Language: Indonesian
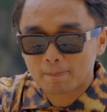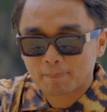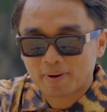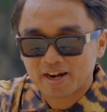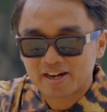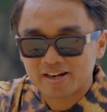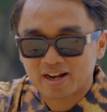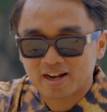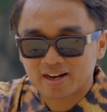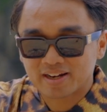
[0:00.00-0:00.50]

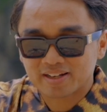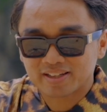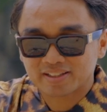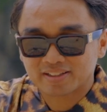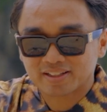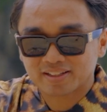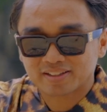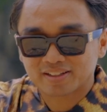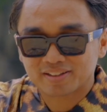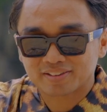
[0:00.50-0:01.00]
pandangan
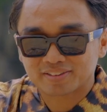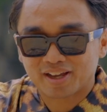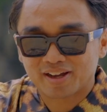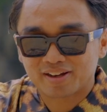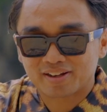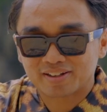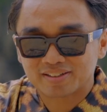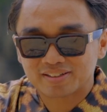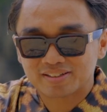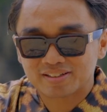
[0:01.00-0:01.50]
kita
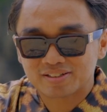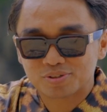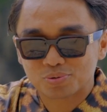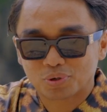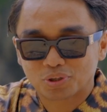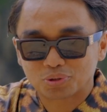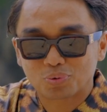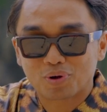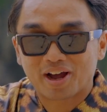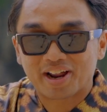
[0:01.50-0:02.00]
tentang
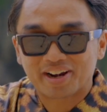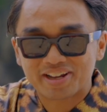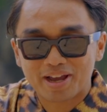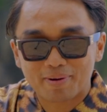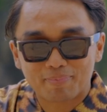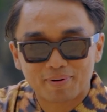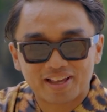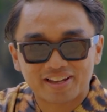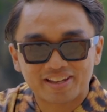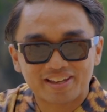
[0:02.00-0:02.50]
suatu
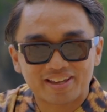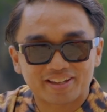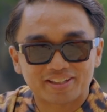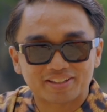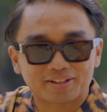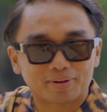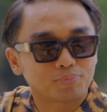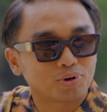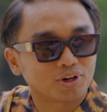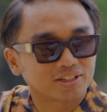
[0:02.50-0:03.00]
karya apalagi yang
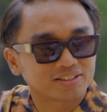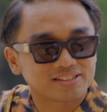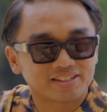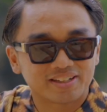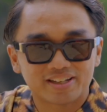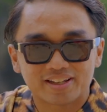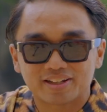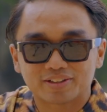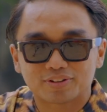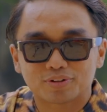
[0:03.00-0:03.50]
kita buat
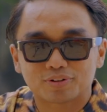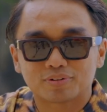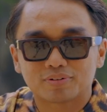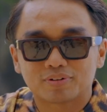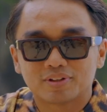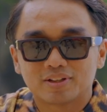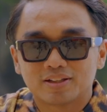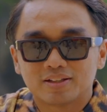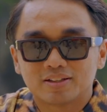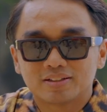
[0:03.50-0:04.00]
sendiri itu
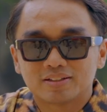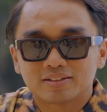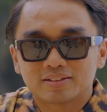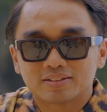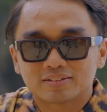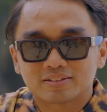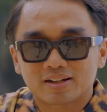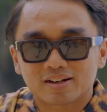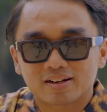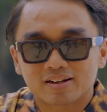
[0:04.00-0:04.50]

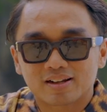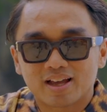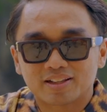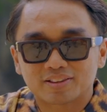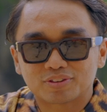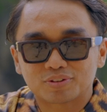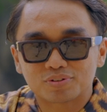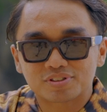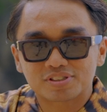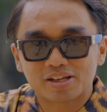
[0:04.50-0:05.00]

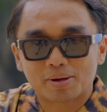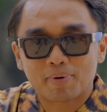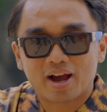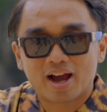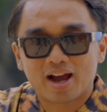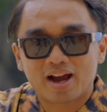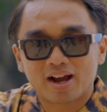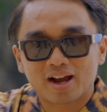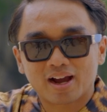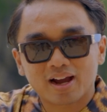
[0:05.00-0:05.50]
tergantung sama
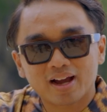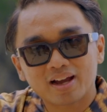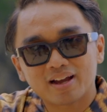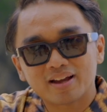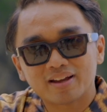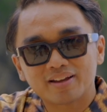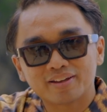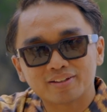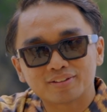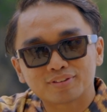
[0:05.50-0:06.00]
angka
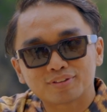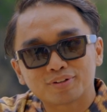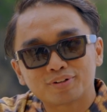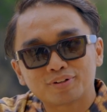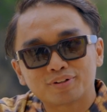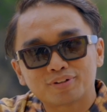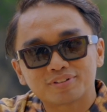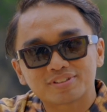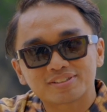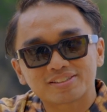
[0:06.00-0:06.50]

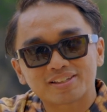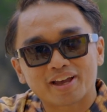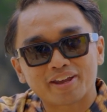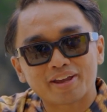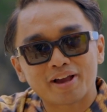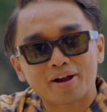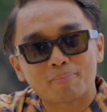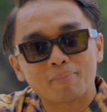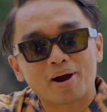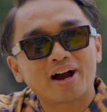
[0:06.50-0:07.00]
itu
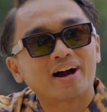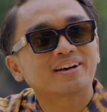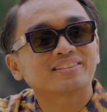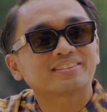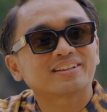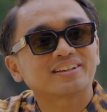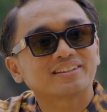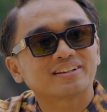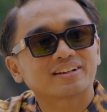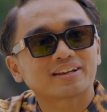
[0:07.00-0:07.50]
sayang banget
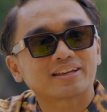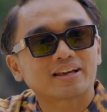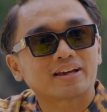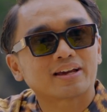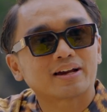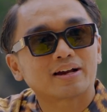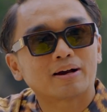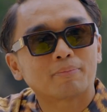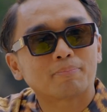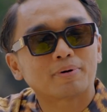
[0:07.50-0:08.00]
kita gitu, hmm.
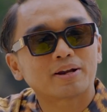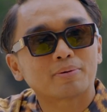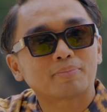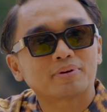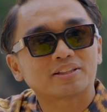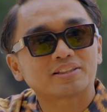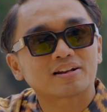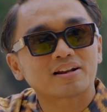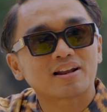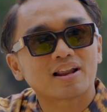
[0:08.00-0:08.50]
kayak hmm. apa
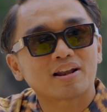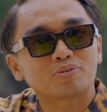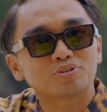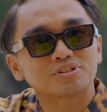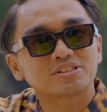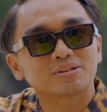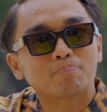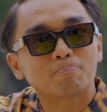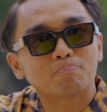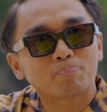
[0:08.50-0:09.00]
namanya
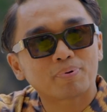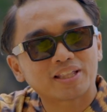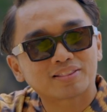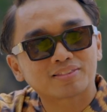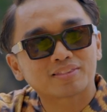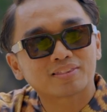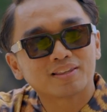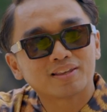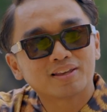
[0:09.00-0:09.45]
terlalu sempit